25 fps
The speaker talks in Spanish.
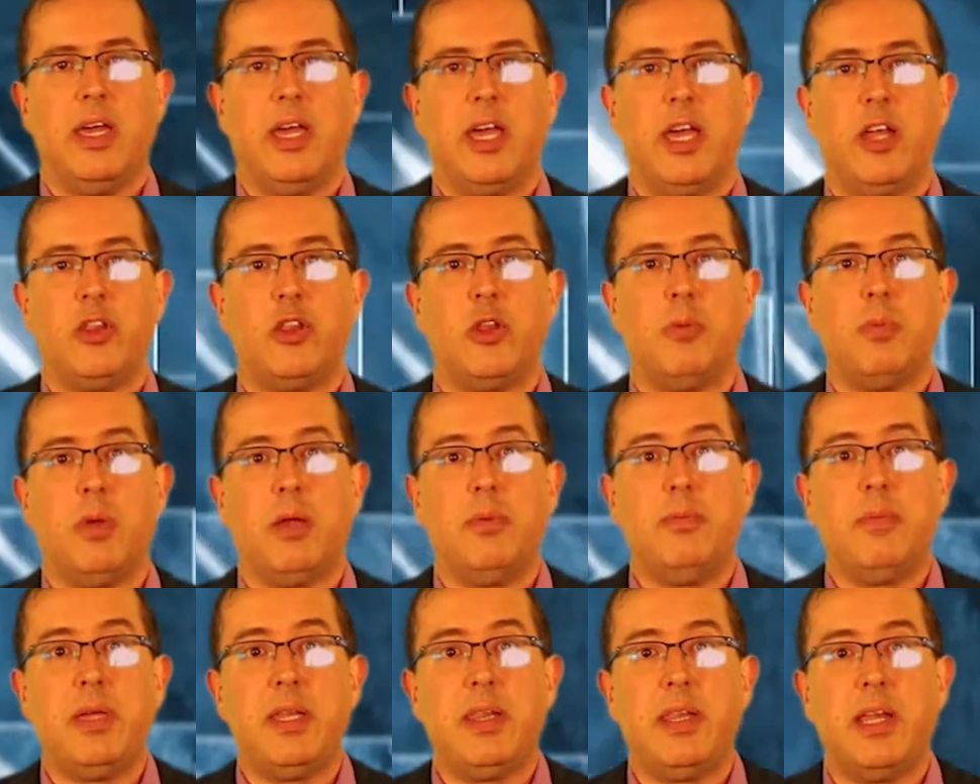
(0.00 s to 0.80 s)
Esto
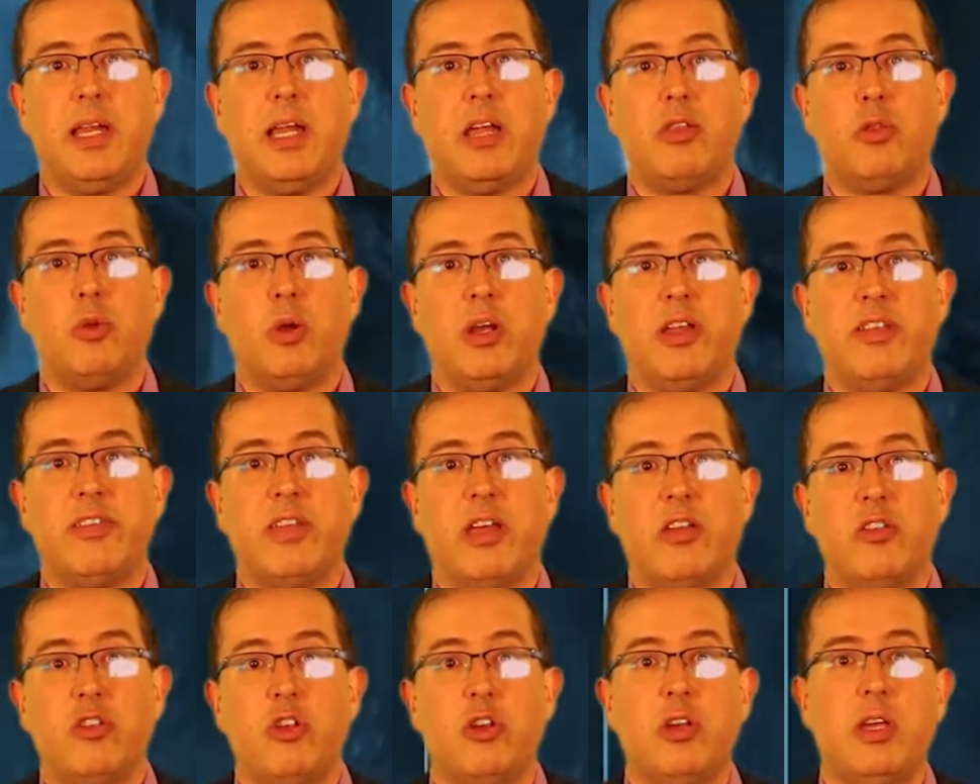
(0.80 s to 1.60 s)
permite la
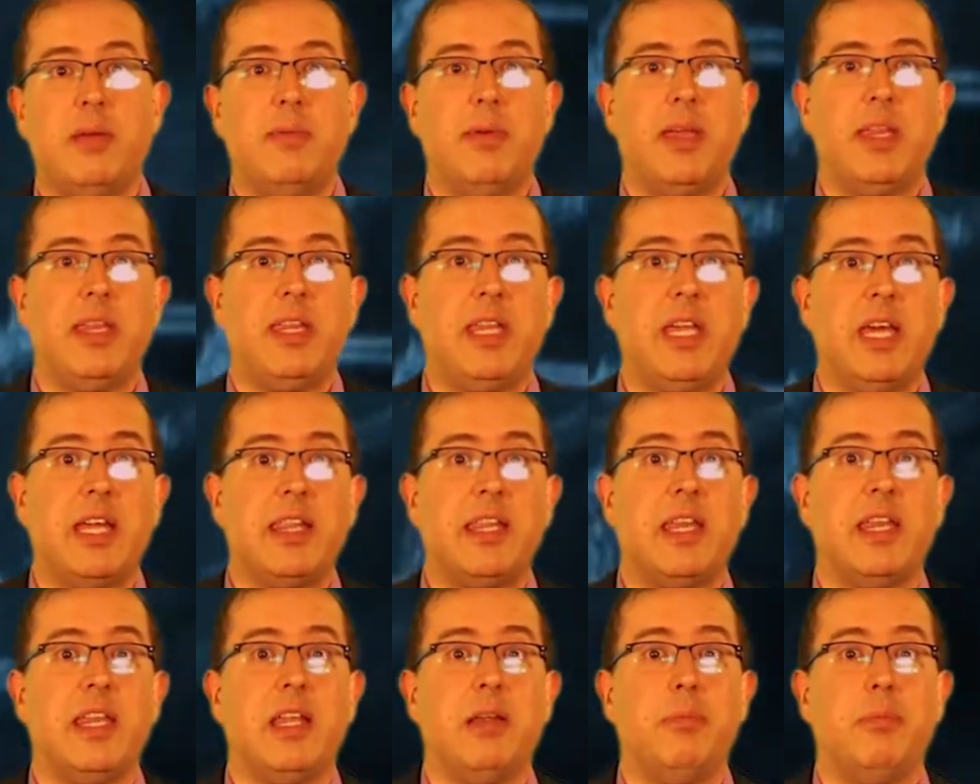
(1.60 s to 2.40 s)
actualización
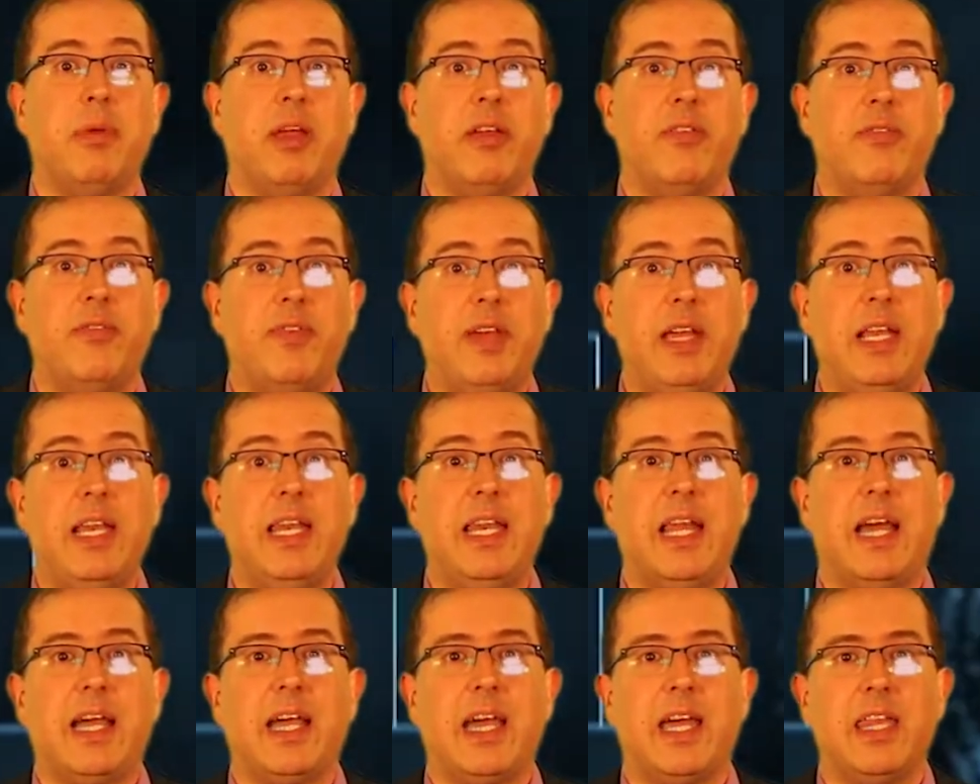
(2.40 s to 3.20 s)
inmediata del
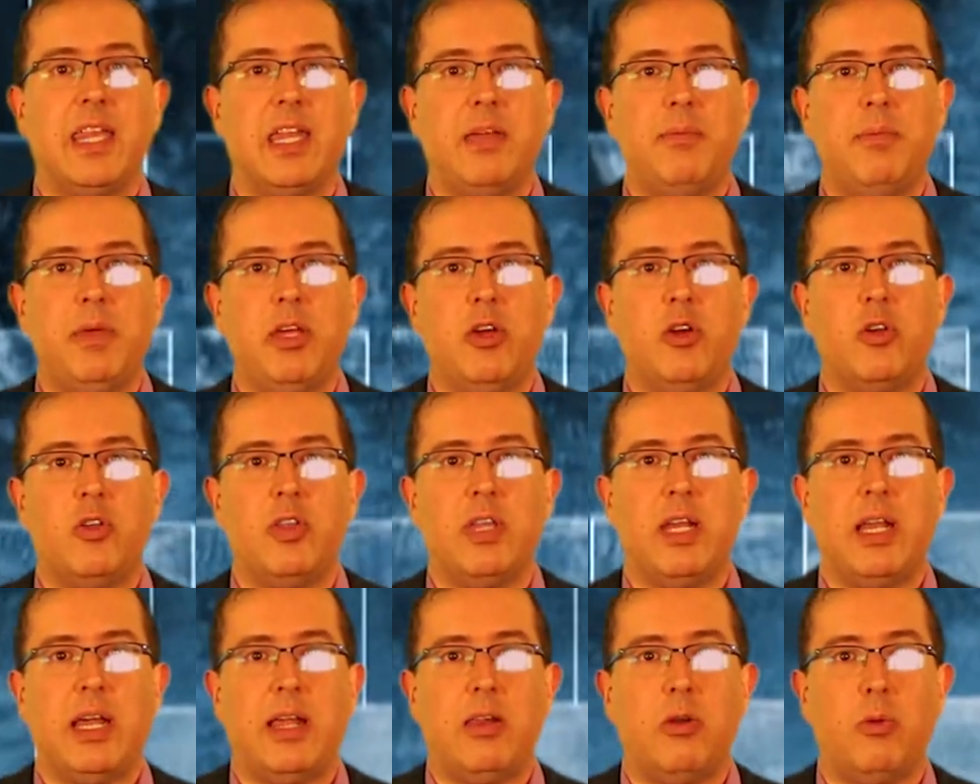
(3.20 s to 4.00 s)
perfil académico
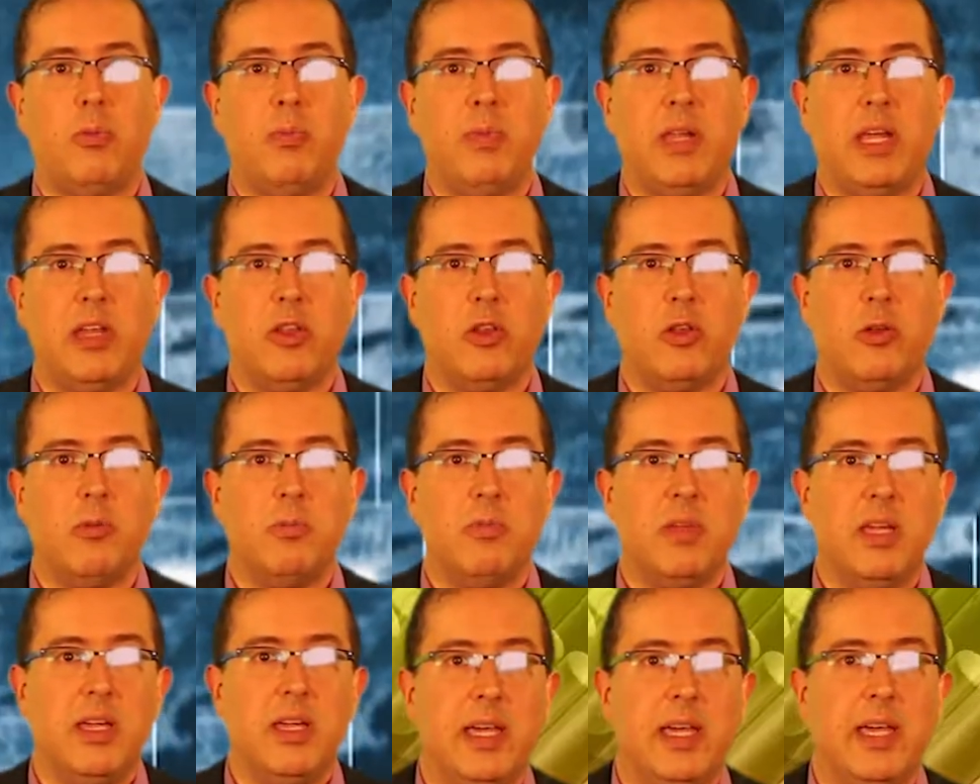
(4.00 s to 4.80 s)
del alumnado,
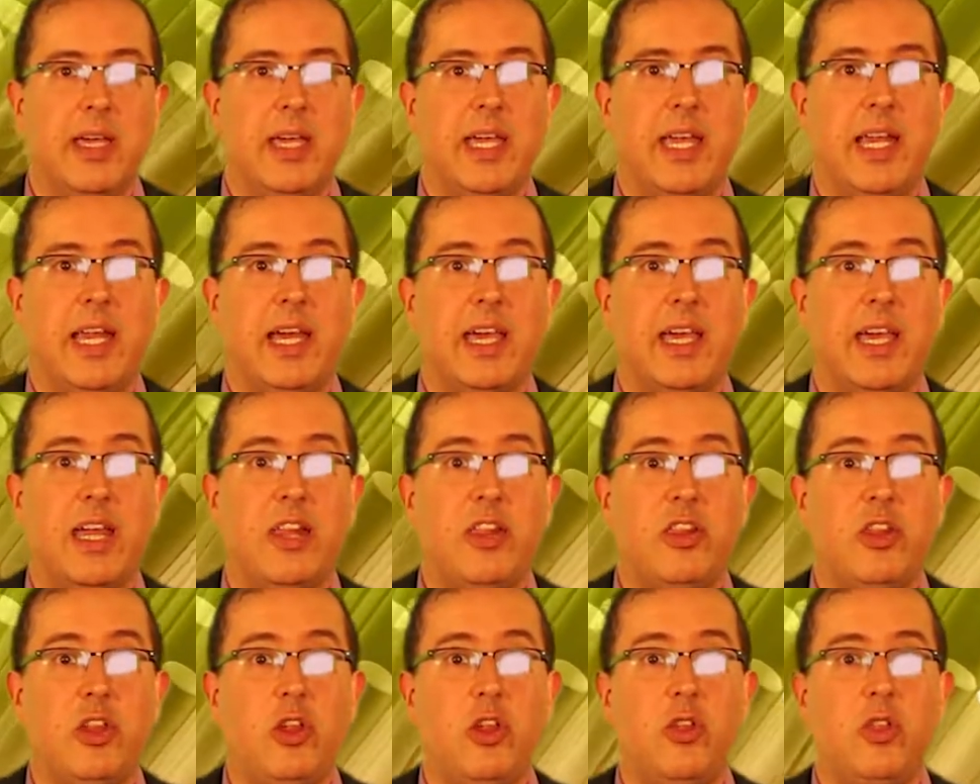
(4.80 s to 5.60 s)
y la
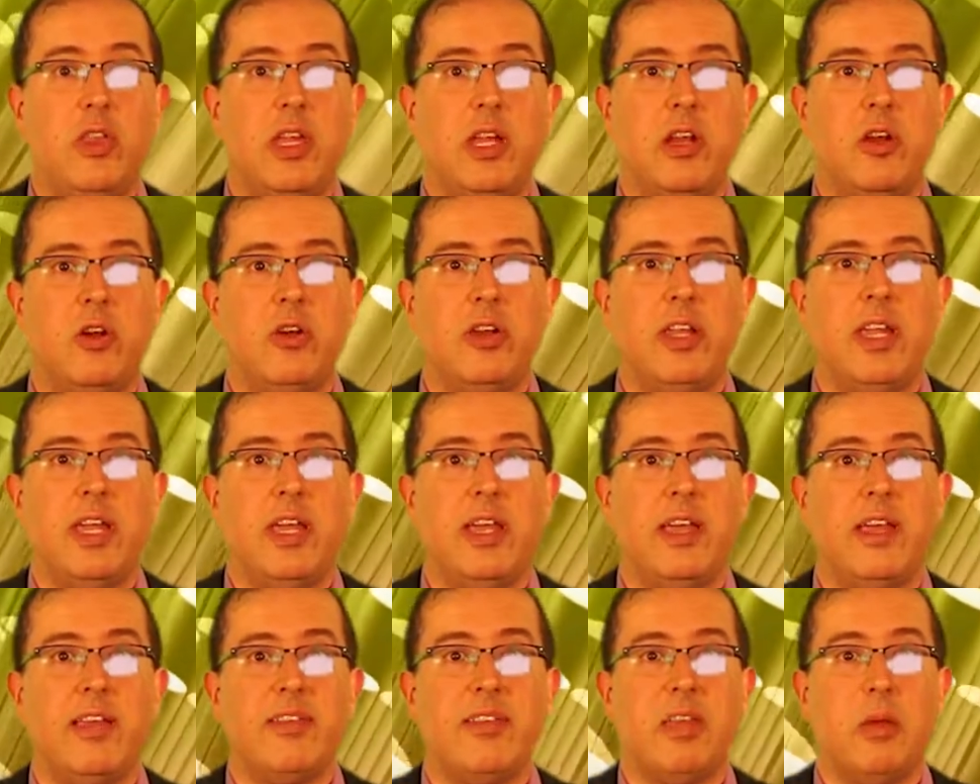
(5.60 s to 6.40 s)
gestión del orden
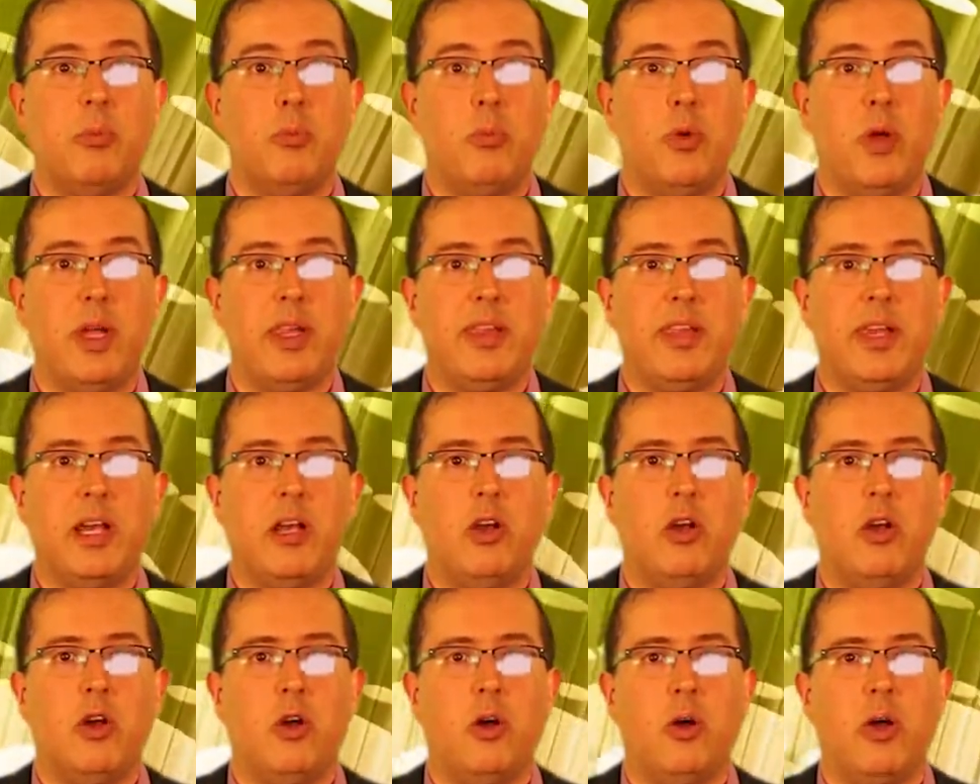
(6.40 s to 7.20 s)
en que se
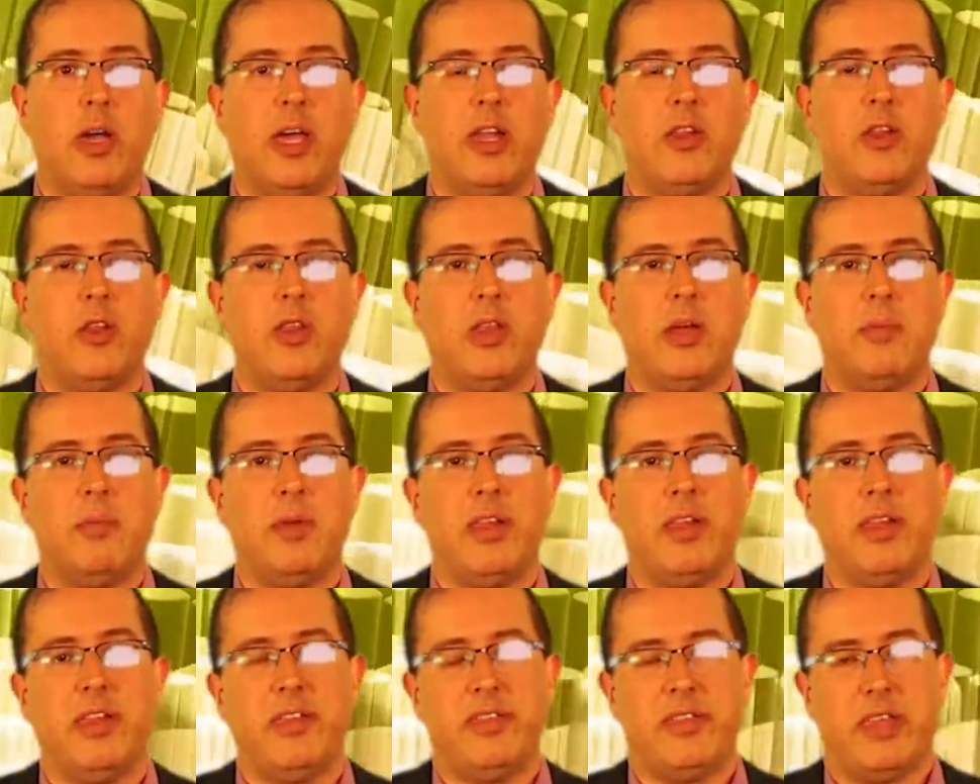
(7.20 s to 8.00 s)
muestran los objetos de
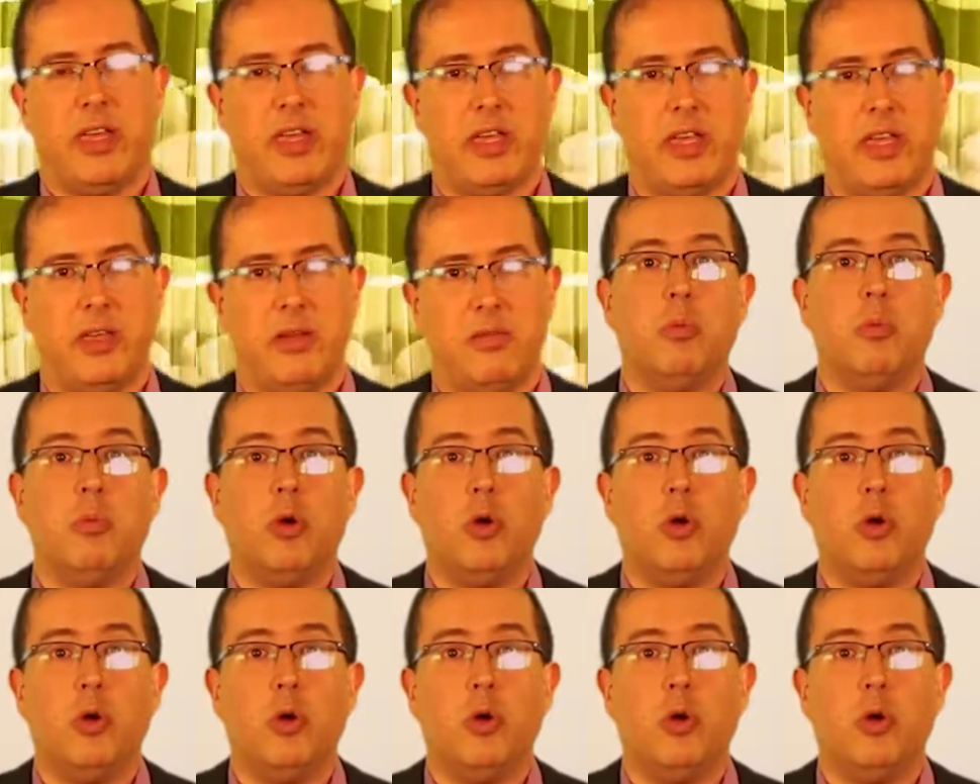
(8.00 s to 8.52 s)
aprendizaje.